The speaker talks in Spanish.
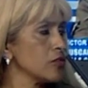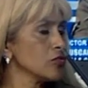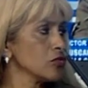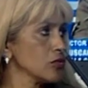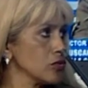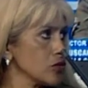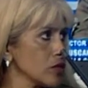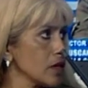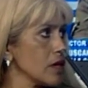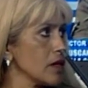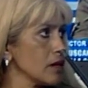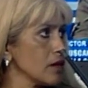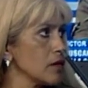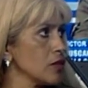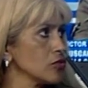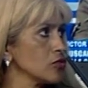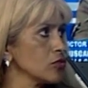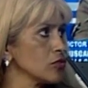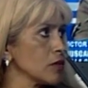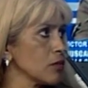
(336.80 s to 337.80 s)
Eso sí,
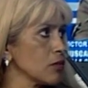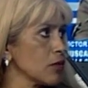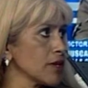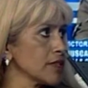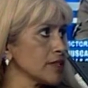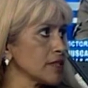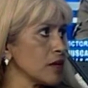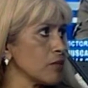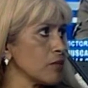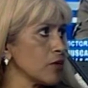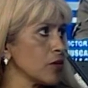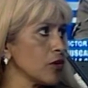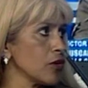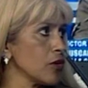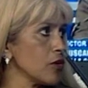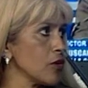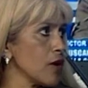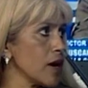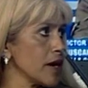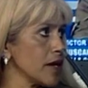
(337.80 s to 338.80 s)
eso se puede hacer, pero
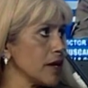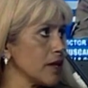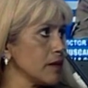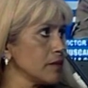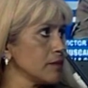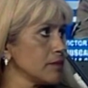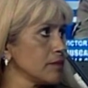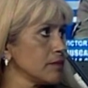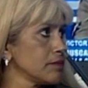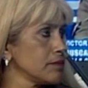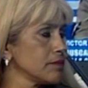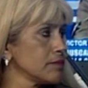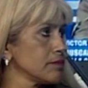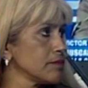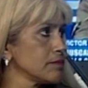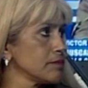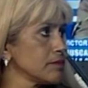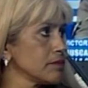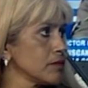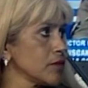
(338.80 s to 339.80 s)
no hay.
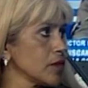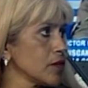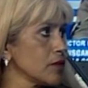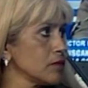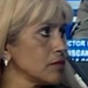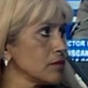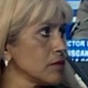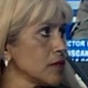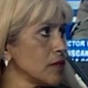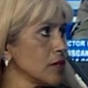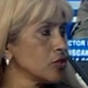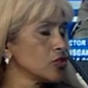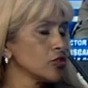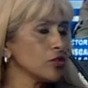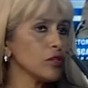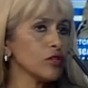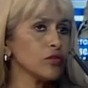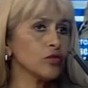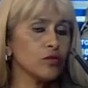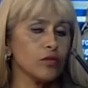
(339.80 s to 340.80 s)
Claro. No.
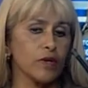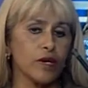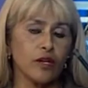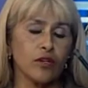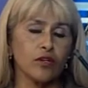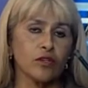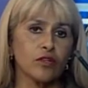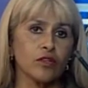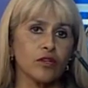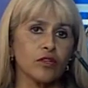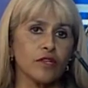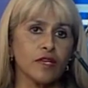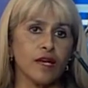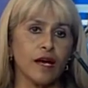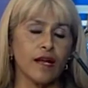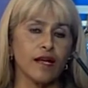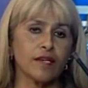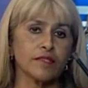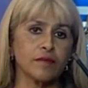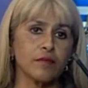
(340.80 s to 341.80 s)
Yo estuve el otro
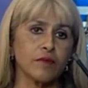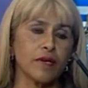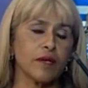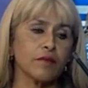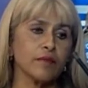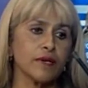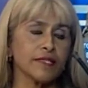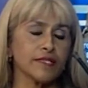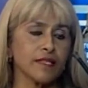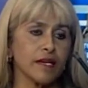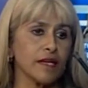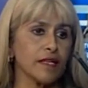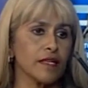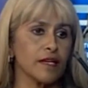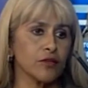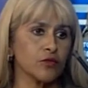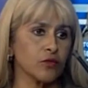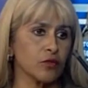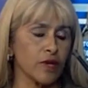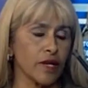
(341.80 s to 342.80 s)
día, la semana
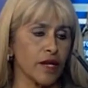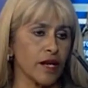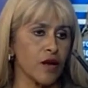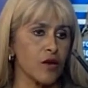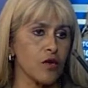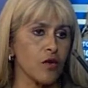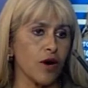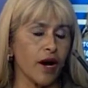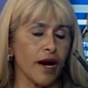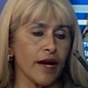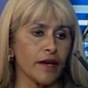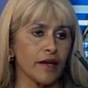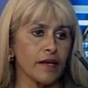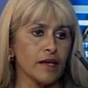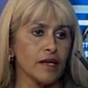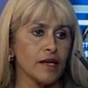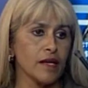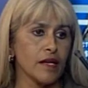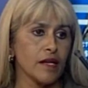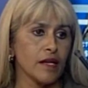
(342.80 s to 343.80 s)
pasada, estuve en el lugar.
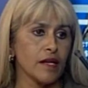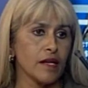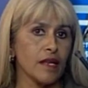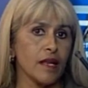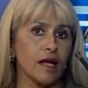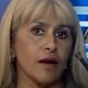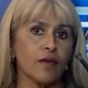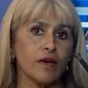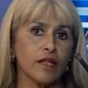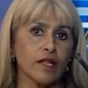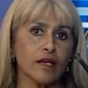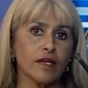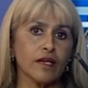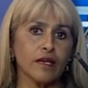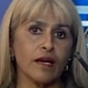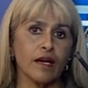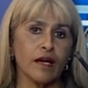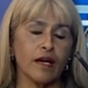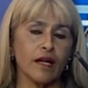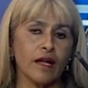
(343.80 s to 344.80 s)
La verdad
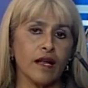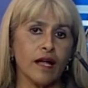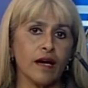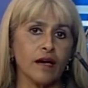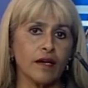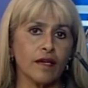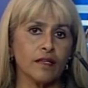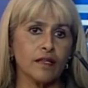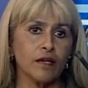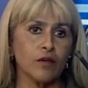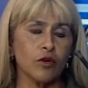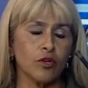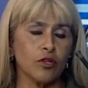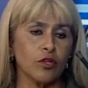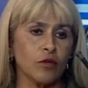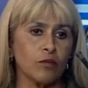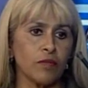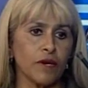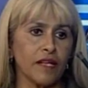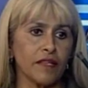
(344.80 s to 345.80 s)
que la gente
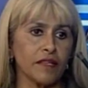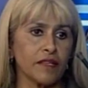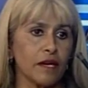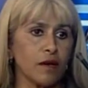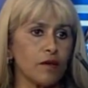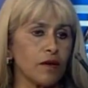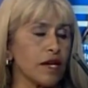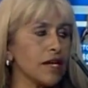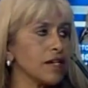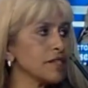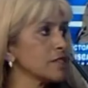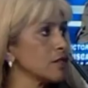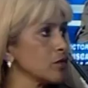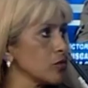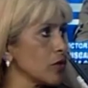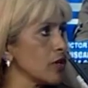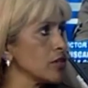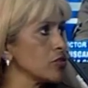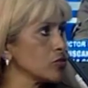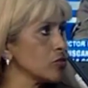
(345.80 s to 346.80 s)
cuando planteaba la
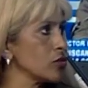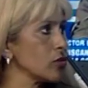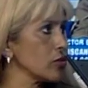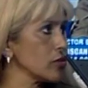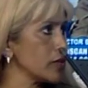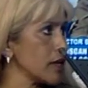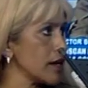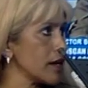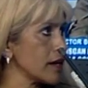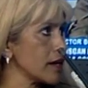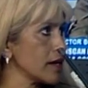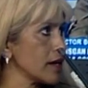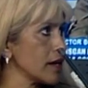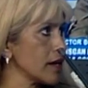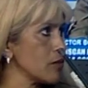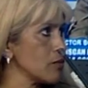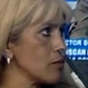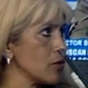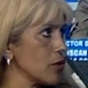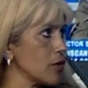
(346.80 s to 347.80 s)
situación del
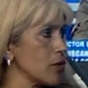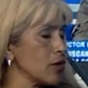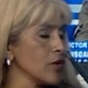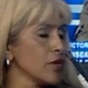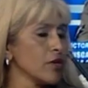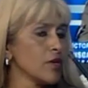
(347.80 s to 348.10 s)
reclamo,